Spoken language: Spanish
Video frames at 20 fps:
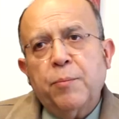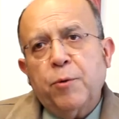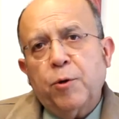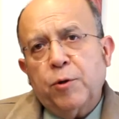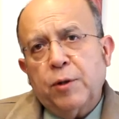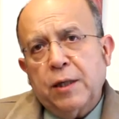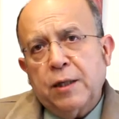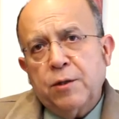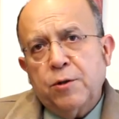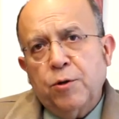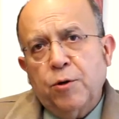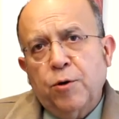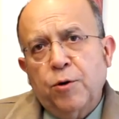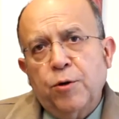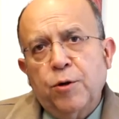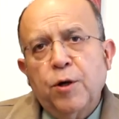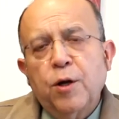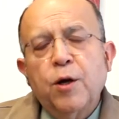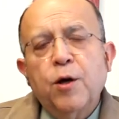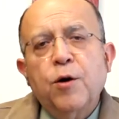de
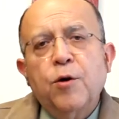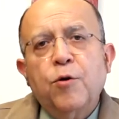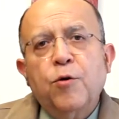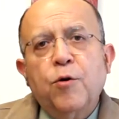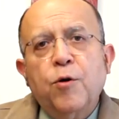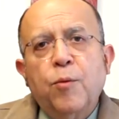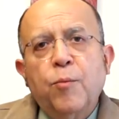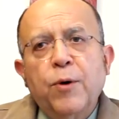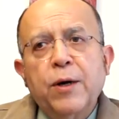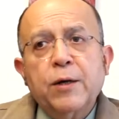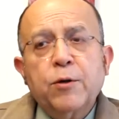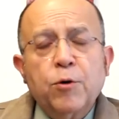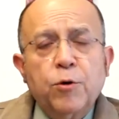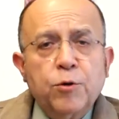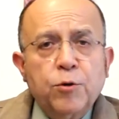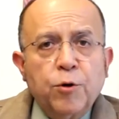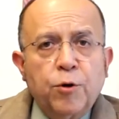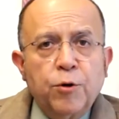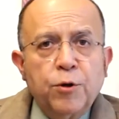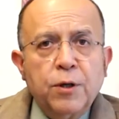protección como el
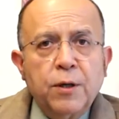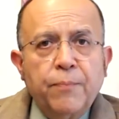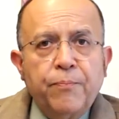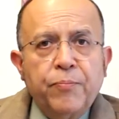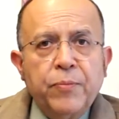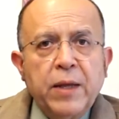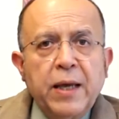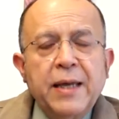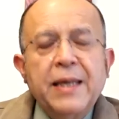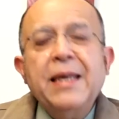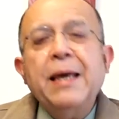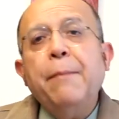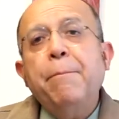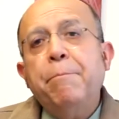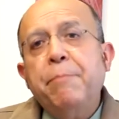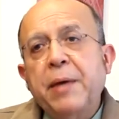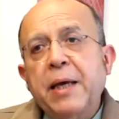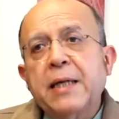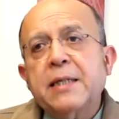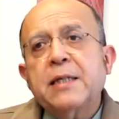condón y
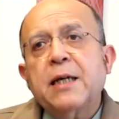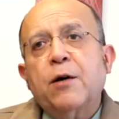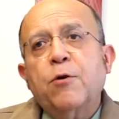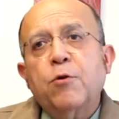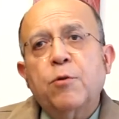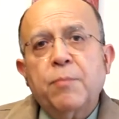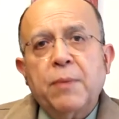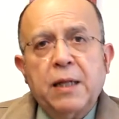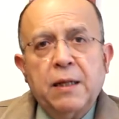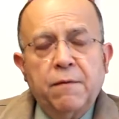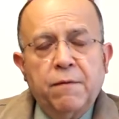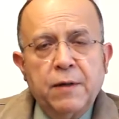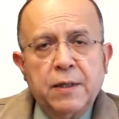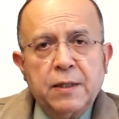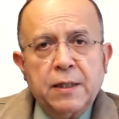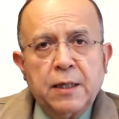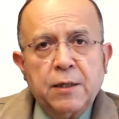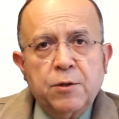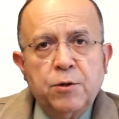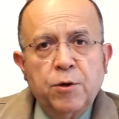empieza con
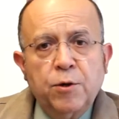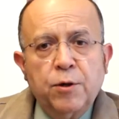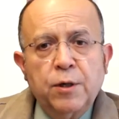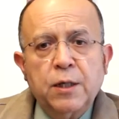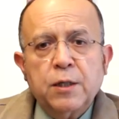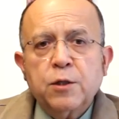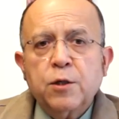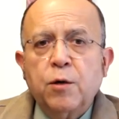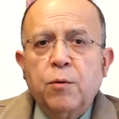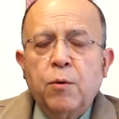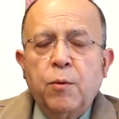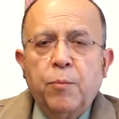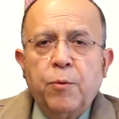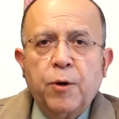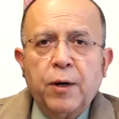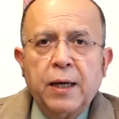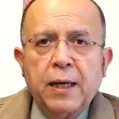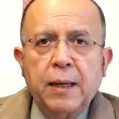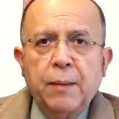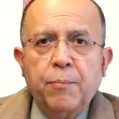manifestaciones como
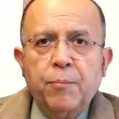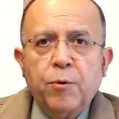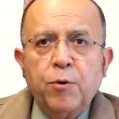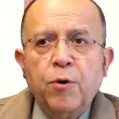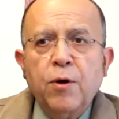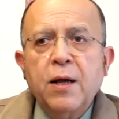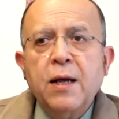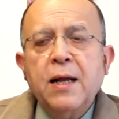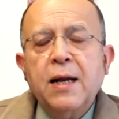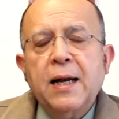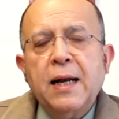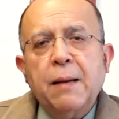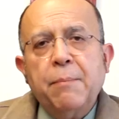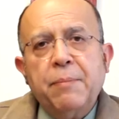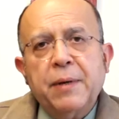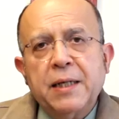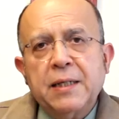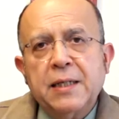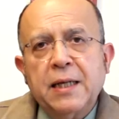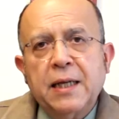por ejemplo
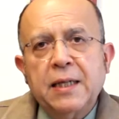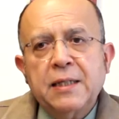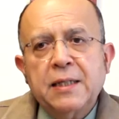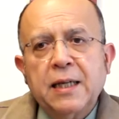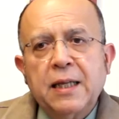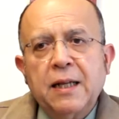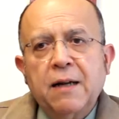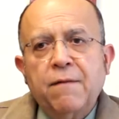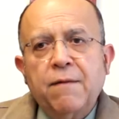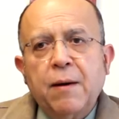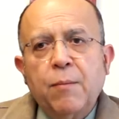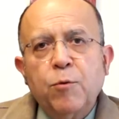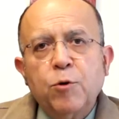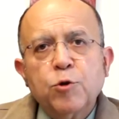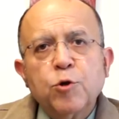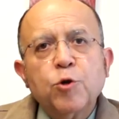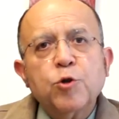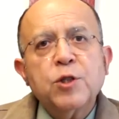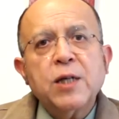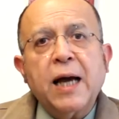la presencia del
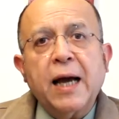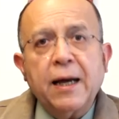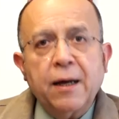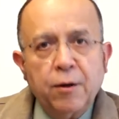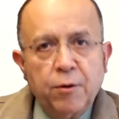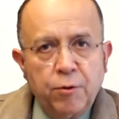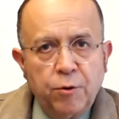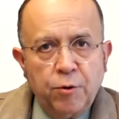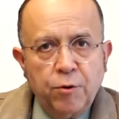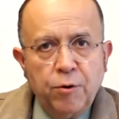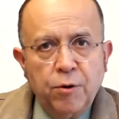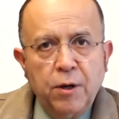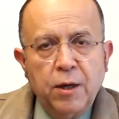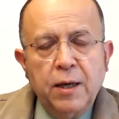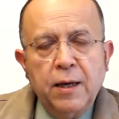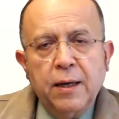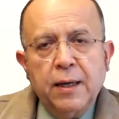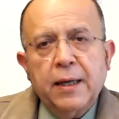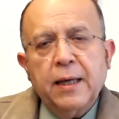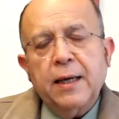famoso chancro
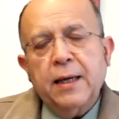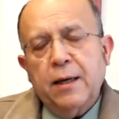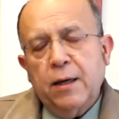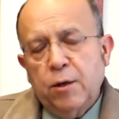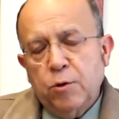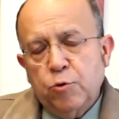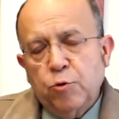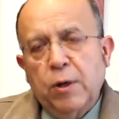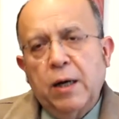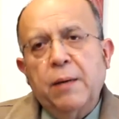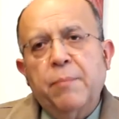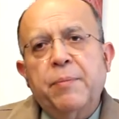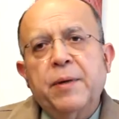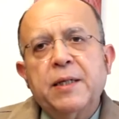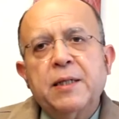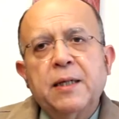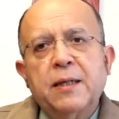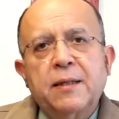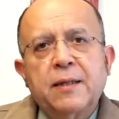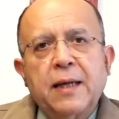que suele
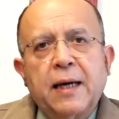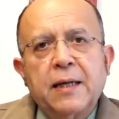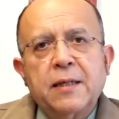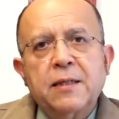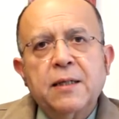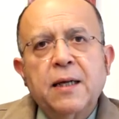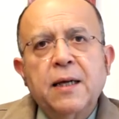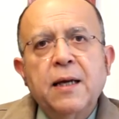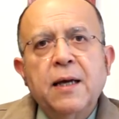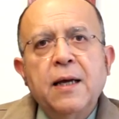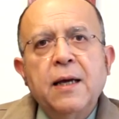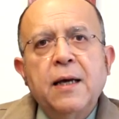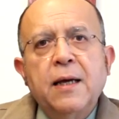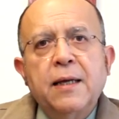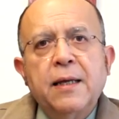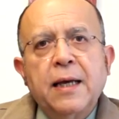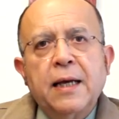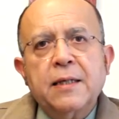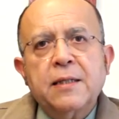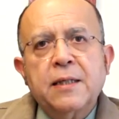presentarse
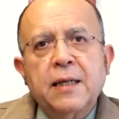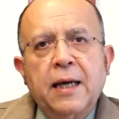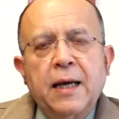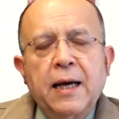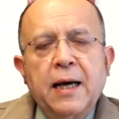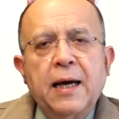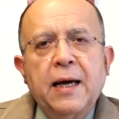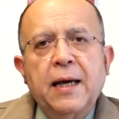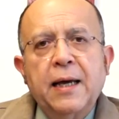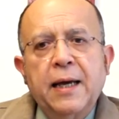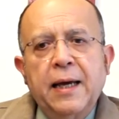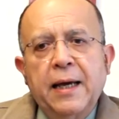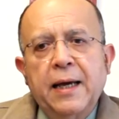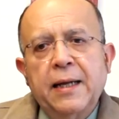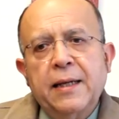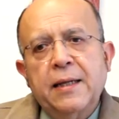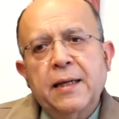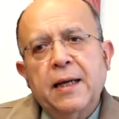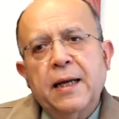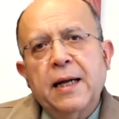ya sea
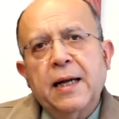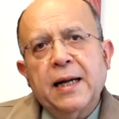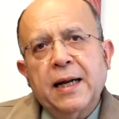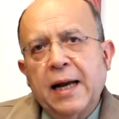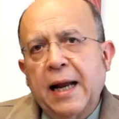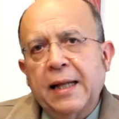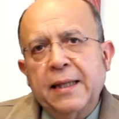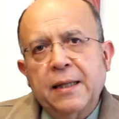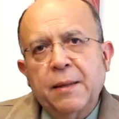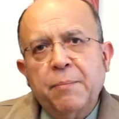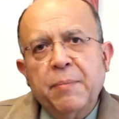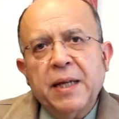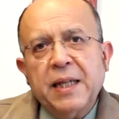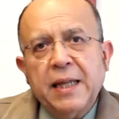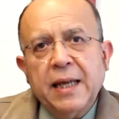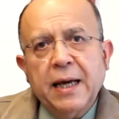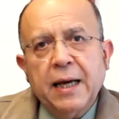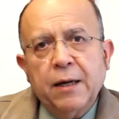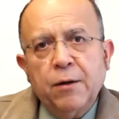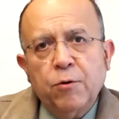en el glande
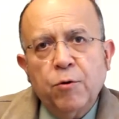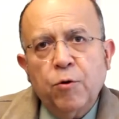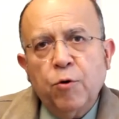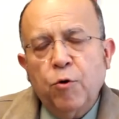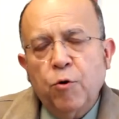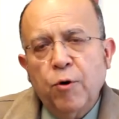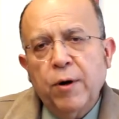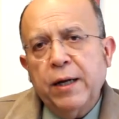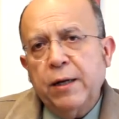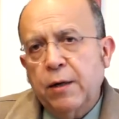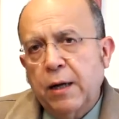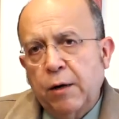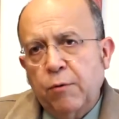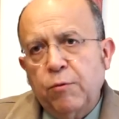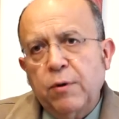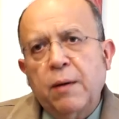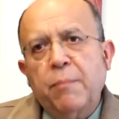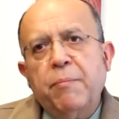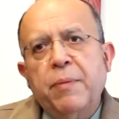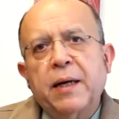peniano o en
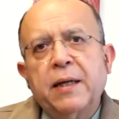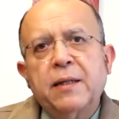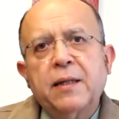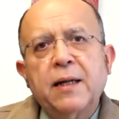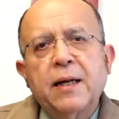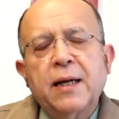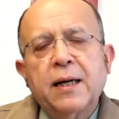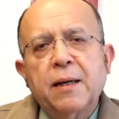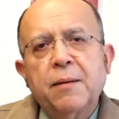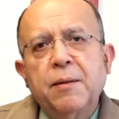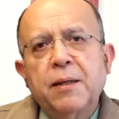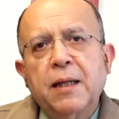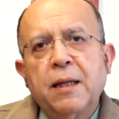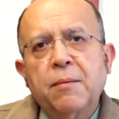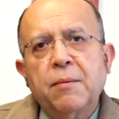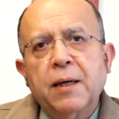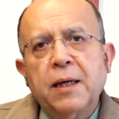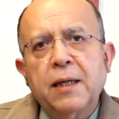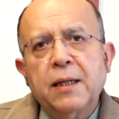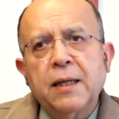alguna parte de la
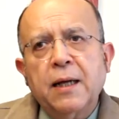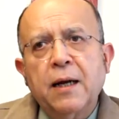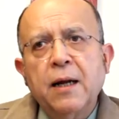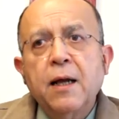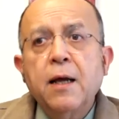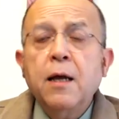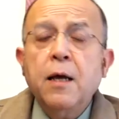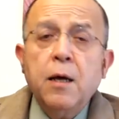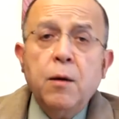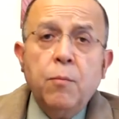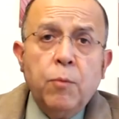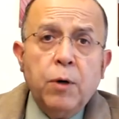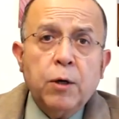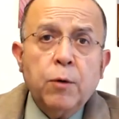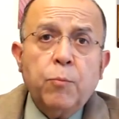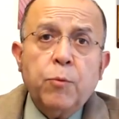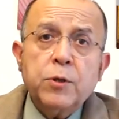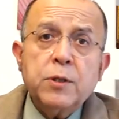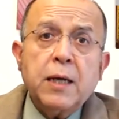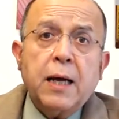cavidad vaginal,
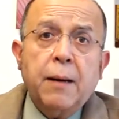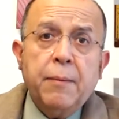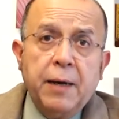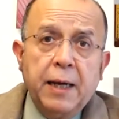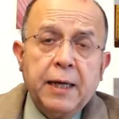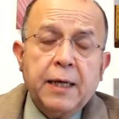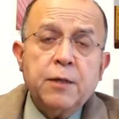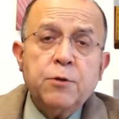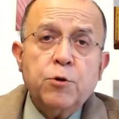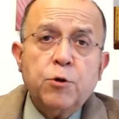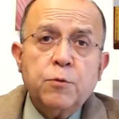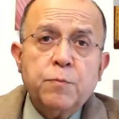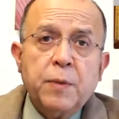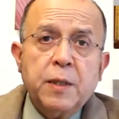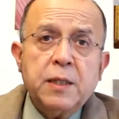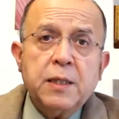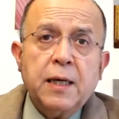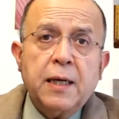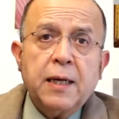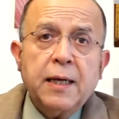bueno, pues habría que
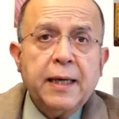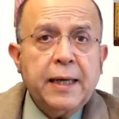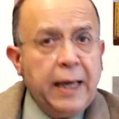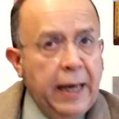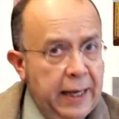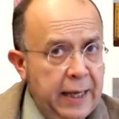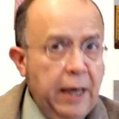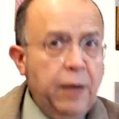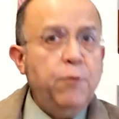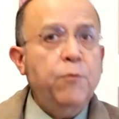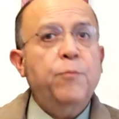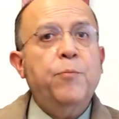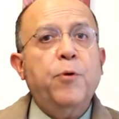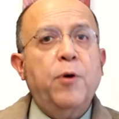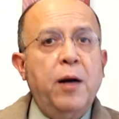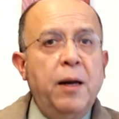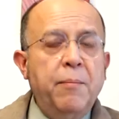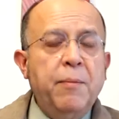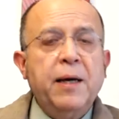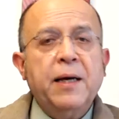sospechar que ahí hay un
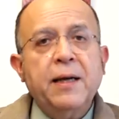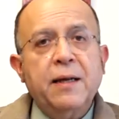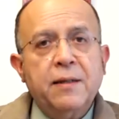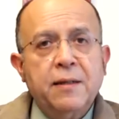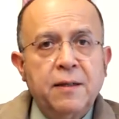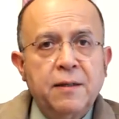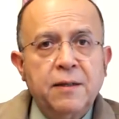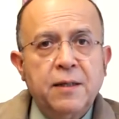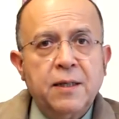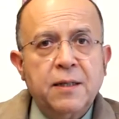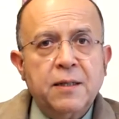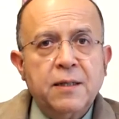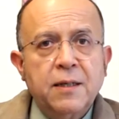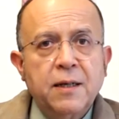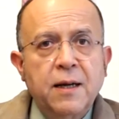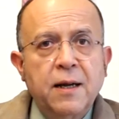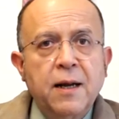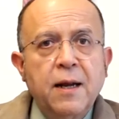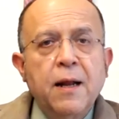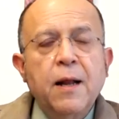problema que atender.
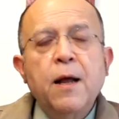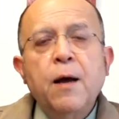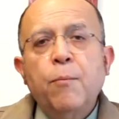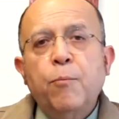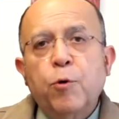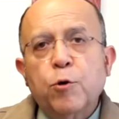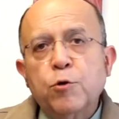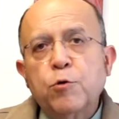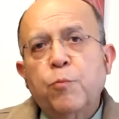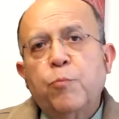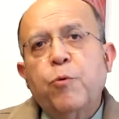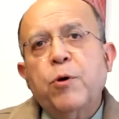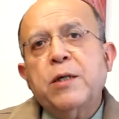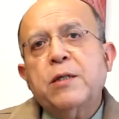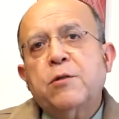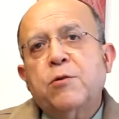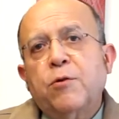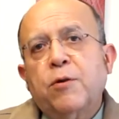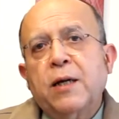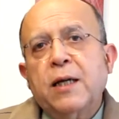Por
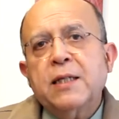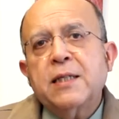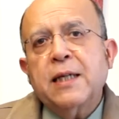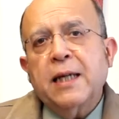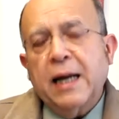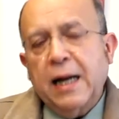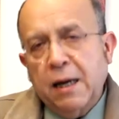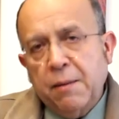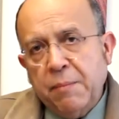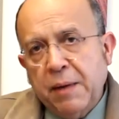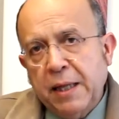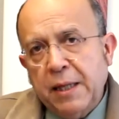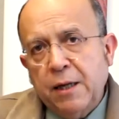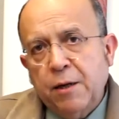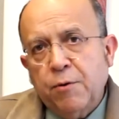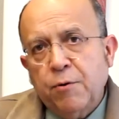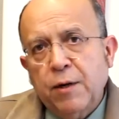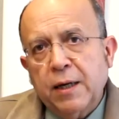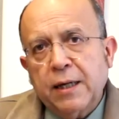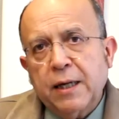supuesto que será el
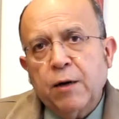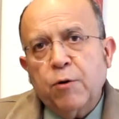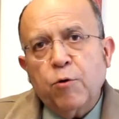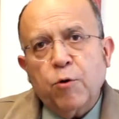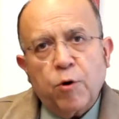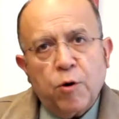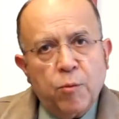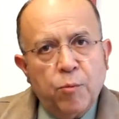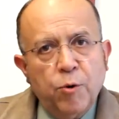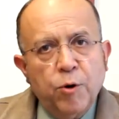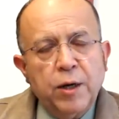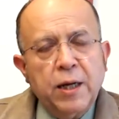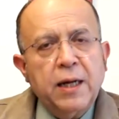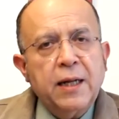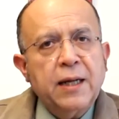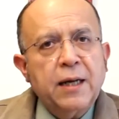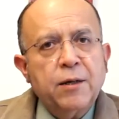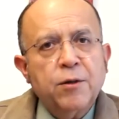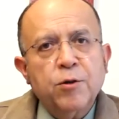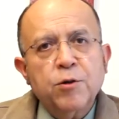médico el que corrobore
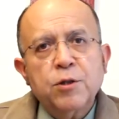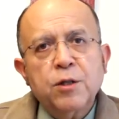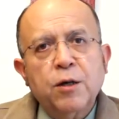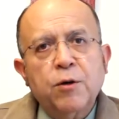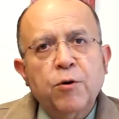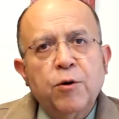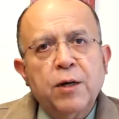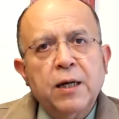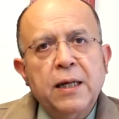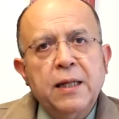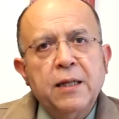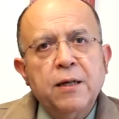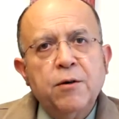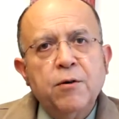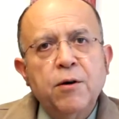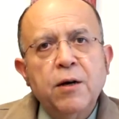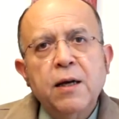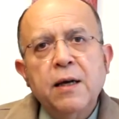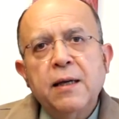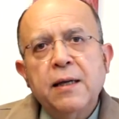el diagnóstico
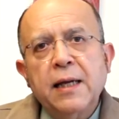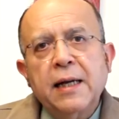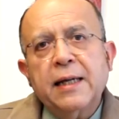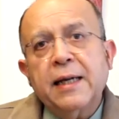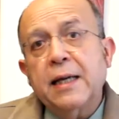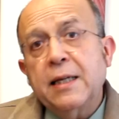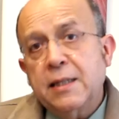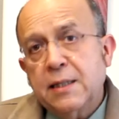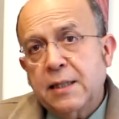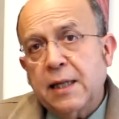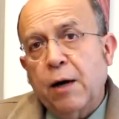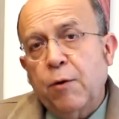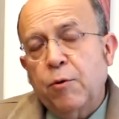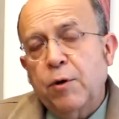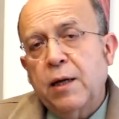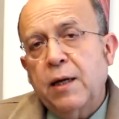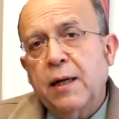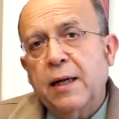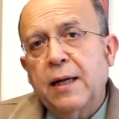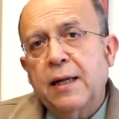clínico y el que
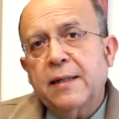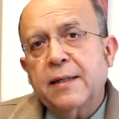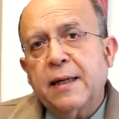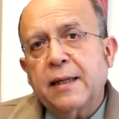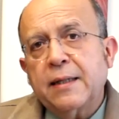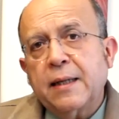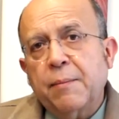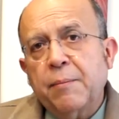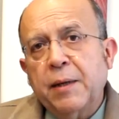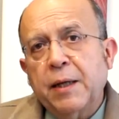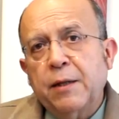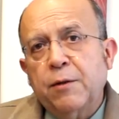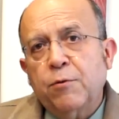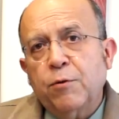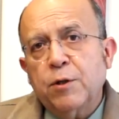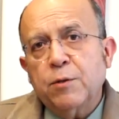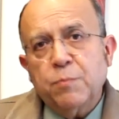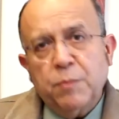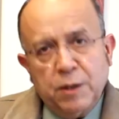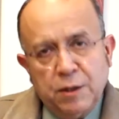instaure el
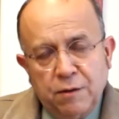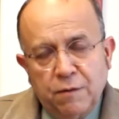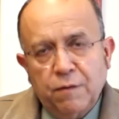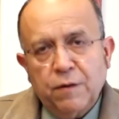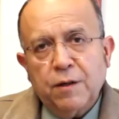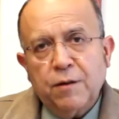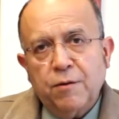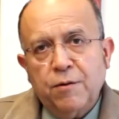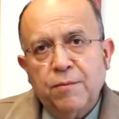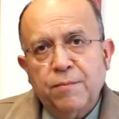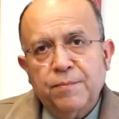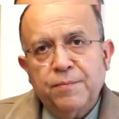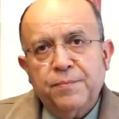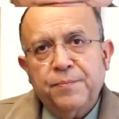tratamiento específico.